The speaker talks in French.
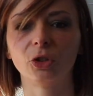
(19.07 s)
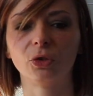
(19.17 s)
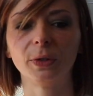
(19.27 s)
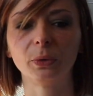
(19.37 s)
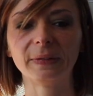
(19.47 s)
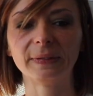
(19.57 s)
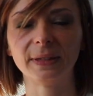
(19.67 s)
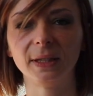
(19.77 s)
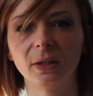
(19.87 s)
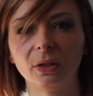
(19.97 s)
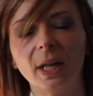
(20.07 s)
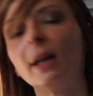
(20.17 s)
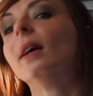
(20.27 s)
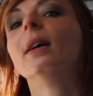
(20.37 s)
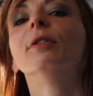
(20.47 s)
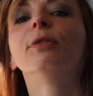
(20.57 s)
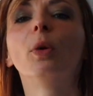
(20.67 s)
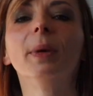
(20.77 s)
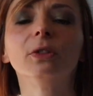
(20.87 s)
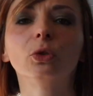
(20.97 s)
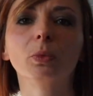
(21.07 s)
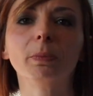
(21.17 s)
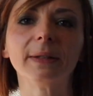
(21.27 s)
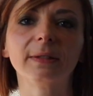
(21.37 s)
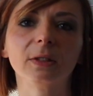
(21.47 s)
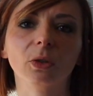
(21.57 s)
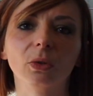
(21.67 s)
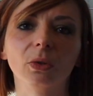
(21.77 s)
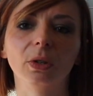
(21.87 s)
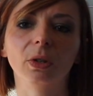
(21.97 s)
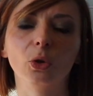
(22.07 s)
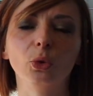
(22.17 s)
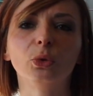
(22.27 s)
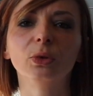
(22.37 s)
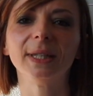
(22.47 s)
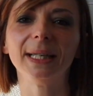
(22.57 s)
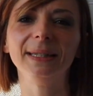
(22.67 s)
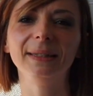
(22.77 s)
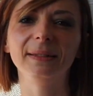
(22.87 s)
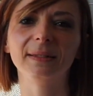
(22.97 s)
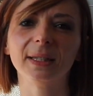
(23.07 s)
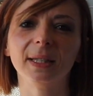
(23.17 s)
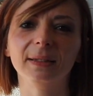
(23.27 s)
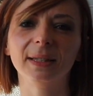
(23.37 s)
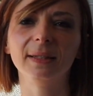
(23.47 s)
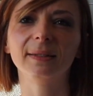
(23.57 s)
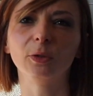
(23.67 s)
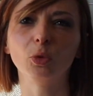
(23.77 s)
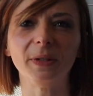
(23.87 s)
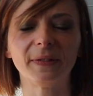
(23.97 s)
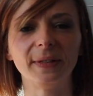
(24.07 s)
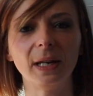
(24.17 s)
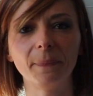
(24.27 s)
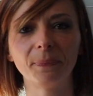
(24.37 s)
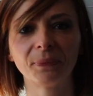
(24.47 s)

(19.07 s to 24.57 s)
Je fais aussi de la formation de patients en autodialyse et dialyse à domicile.